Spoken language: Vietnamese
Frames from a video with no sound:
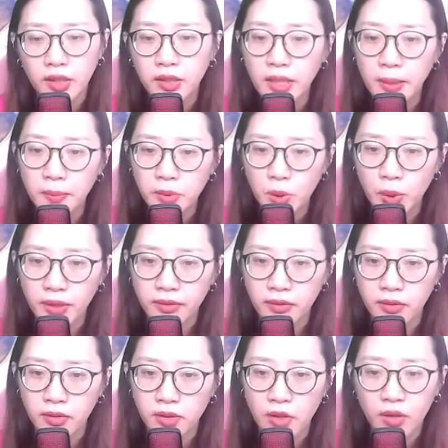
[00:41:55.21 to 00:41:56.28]
Thấm Tuyên,
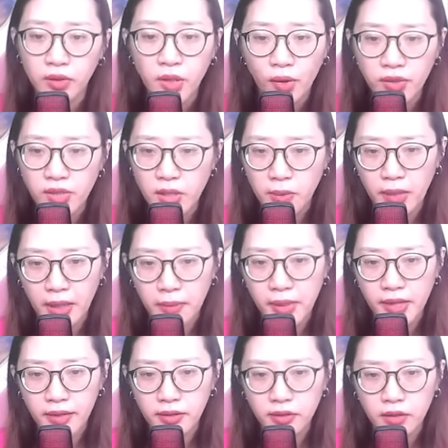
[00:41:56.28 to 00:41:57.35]
con nói cho mẹ
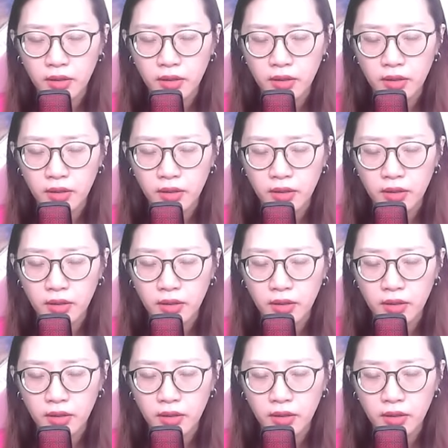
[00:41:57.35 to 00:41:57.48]
biết,